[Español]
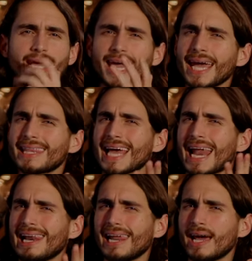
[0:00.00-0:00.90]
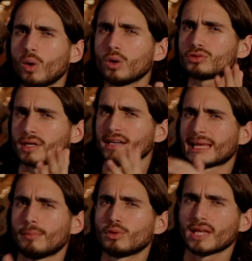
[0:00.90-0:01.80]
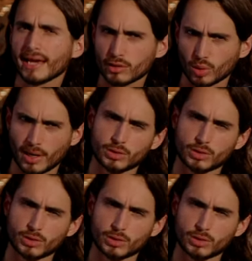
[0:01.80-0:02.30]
¿Qué tan lejos estamos de esto en la